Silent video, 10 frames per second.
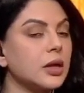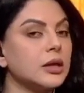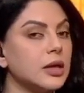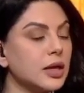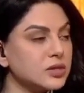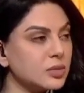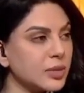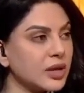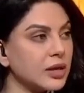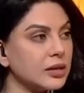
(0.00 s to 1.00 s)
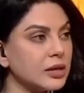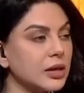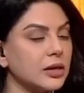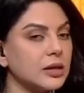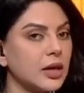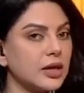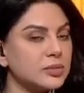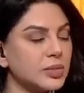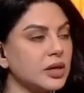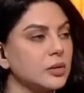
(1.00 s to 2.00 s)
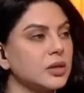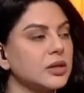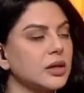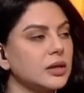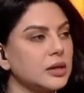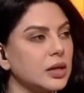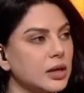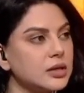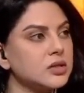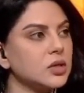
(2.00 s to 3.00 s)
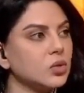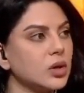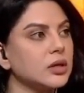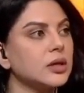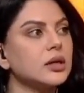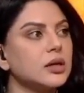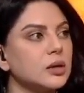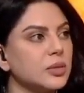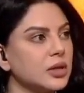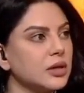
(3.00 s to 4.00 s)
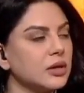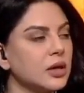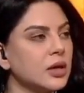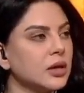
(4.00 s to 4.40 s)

خليني احس بمكاني خليني احس بكلمتي خليني احس انه انا رايي مثلا